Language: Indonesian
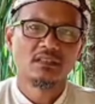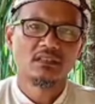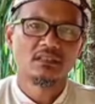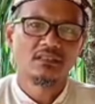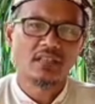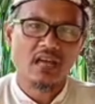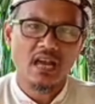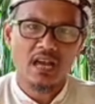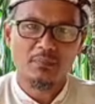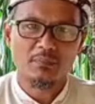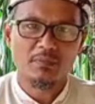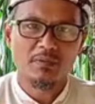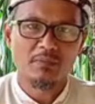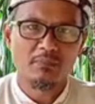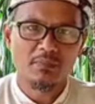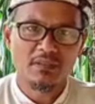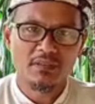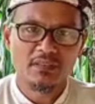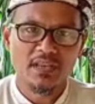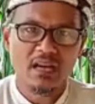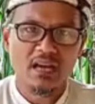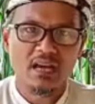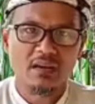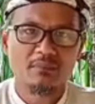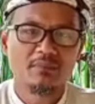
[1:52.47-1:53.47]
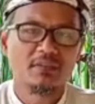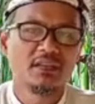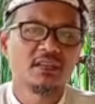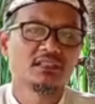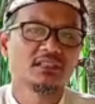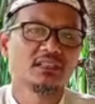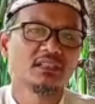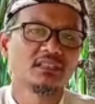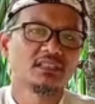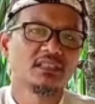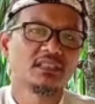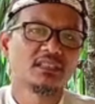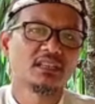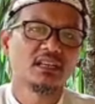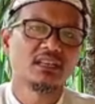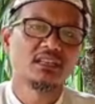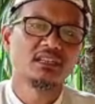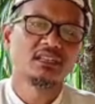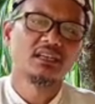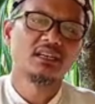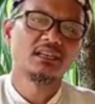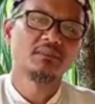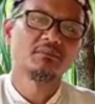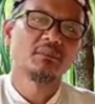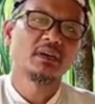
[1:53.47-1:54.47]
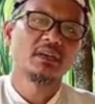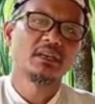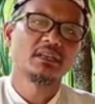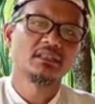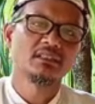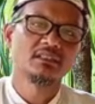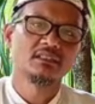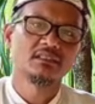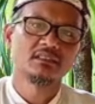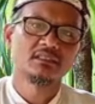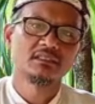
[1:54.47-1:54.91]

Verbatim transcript: Tahap demi tahap dia selesaikan dengan baik.